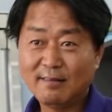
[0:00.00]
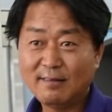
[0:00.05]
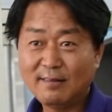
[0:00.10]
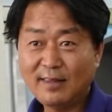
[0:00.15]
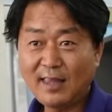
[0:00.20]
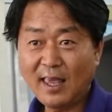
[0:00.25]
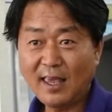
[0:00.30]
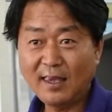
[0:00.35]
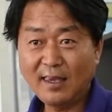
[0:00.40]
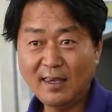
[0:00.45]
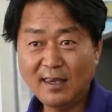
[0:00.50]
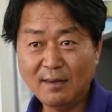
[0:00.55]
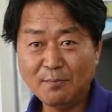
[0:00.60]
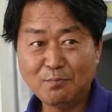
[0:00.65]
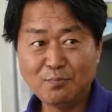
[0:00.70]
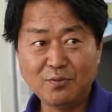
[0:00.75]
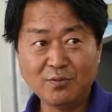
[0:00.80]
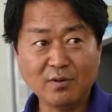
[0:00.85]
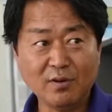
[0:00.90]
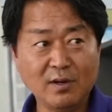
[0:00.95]
떼기
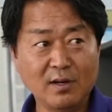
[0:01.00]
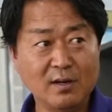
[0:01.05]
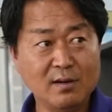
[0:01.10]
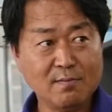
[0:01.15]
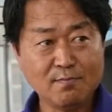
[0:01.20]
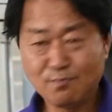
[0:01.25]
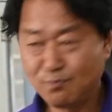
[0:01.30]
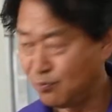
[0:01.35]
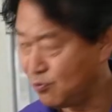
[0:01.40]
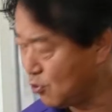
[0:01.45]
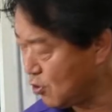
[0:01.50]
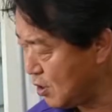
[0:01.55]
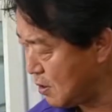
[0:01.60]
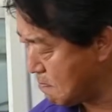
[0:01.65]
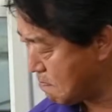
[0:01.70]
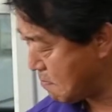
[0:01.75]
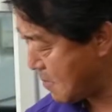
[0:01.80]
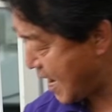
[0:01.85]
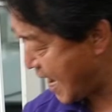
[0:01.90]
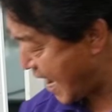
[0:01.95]
불을 불을
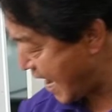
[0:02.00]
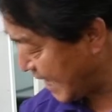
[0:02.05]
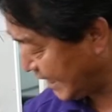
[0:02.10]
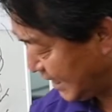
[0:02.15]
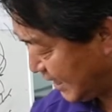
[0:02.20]
많이